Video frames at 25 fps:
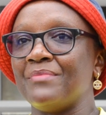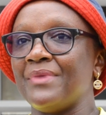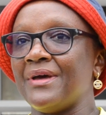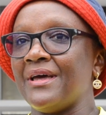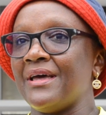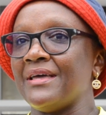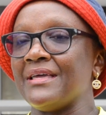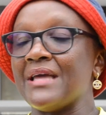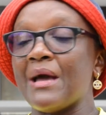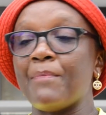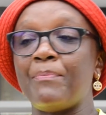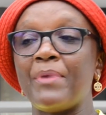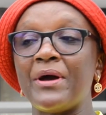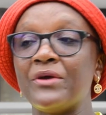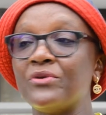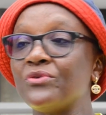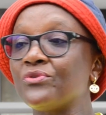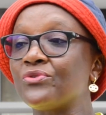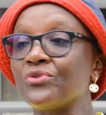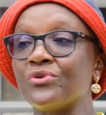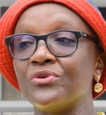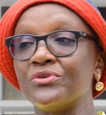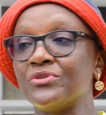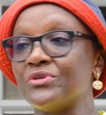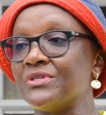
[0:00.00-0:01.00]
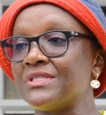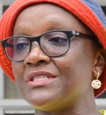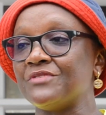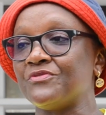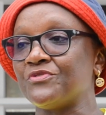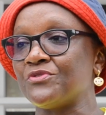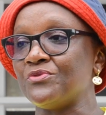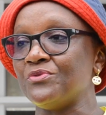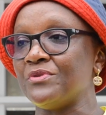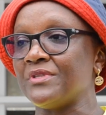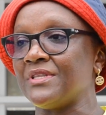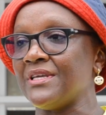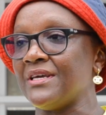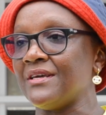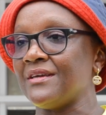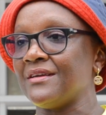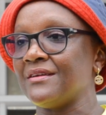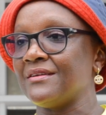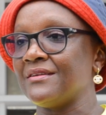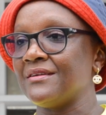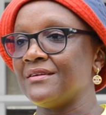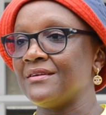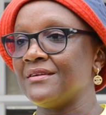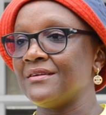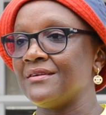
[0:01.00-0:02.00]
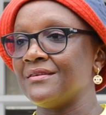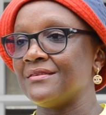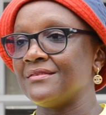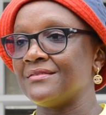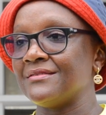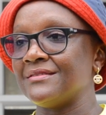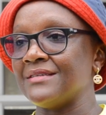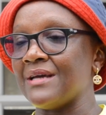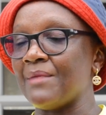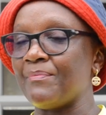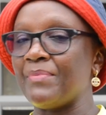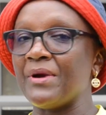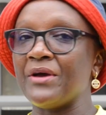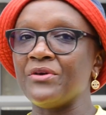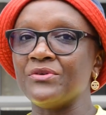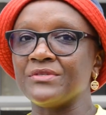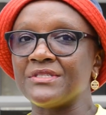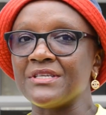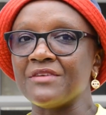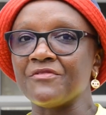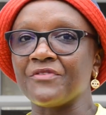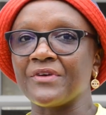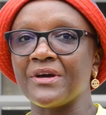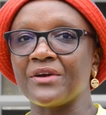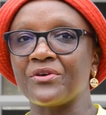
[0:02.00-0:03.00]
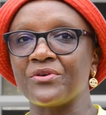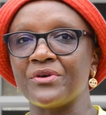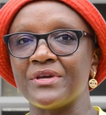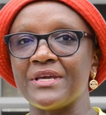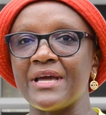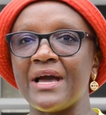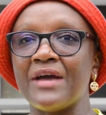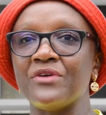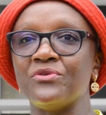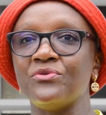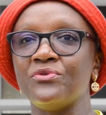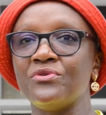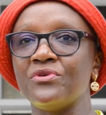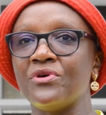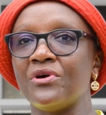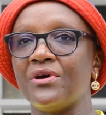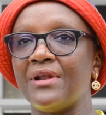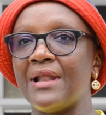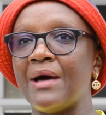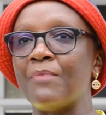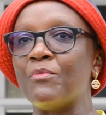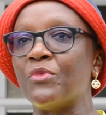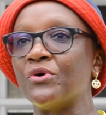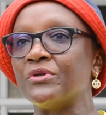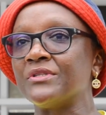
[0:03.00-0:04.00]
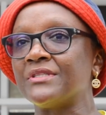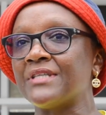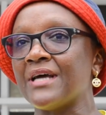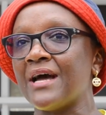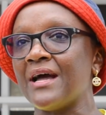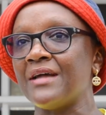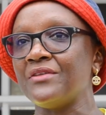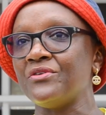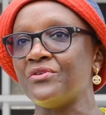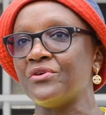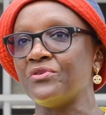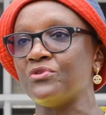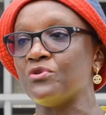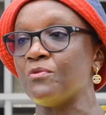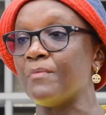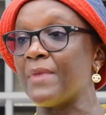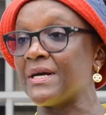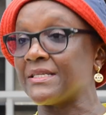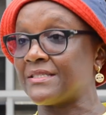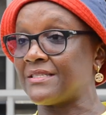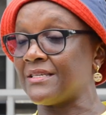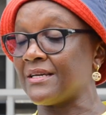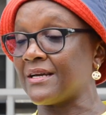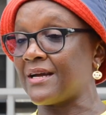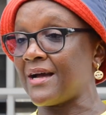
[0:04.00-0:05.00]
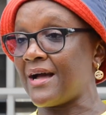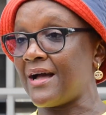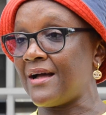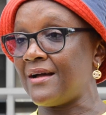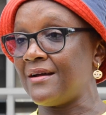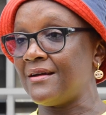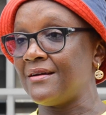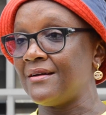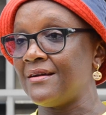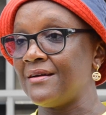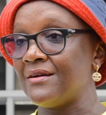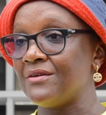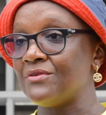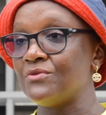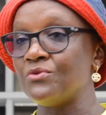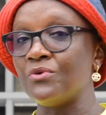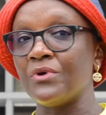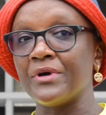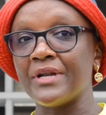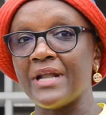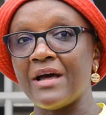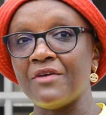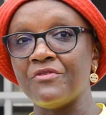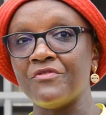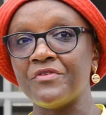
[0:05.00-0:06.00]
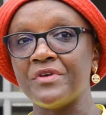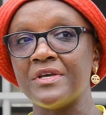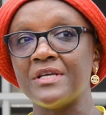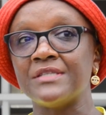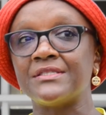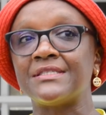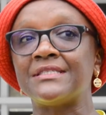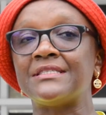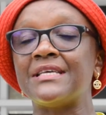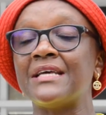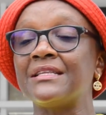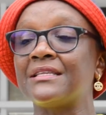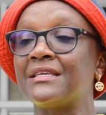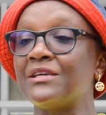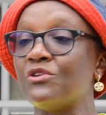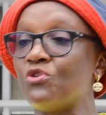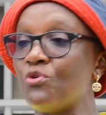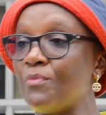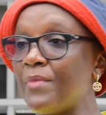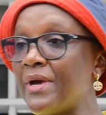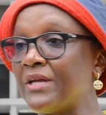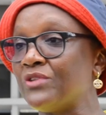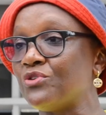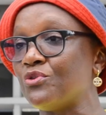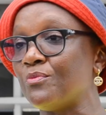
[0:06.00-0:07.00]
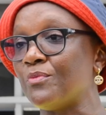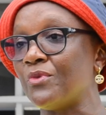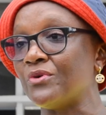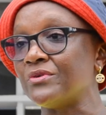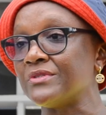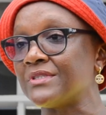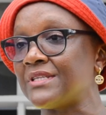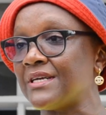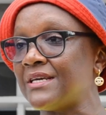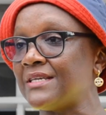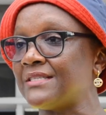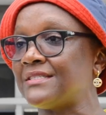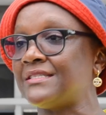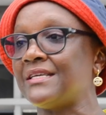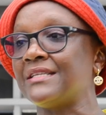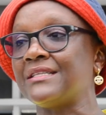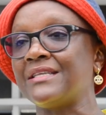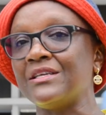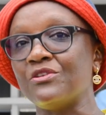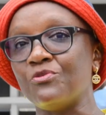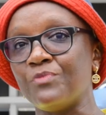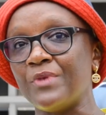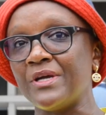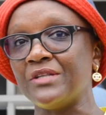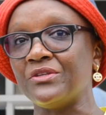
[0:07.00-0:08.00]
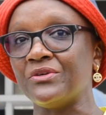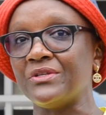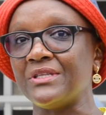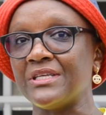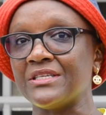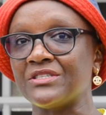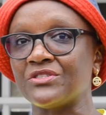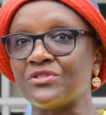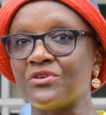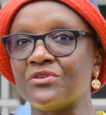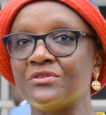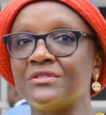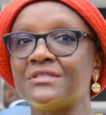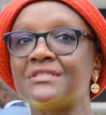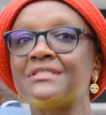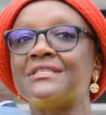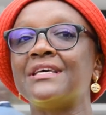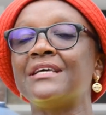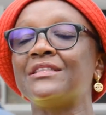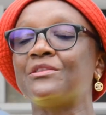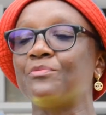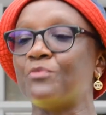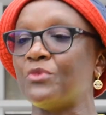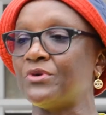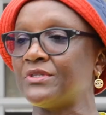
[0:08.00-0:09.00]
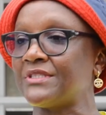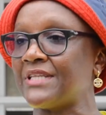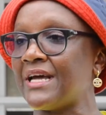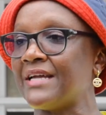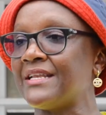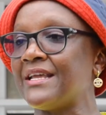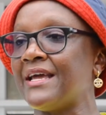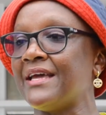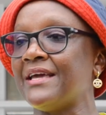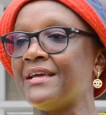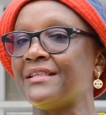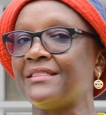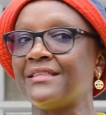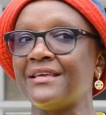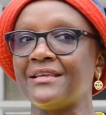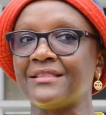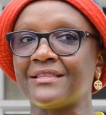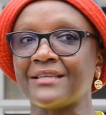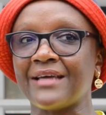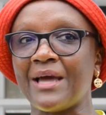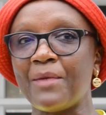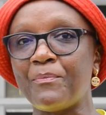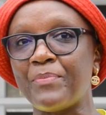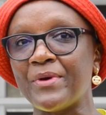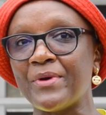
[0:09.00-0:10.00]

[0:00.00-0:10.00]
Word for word: ben, il n'y a pas eu trop de difficultés. Y a pas eu, c'est vrai qu'il y a eu euh, la montagne de Maseka où on avait 7 km de montée et 7 km de descente. Cette montagne a été très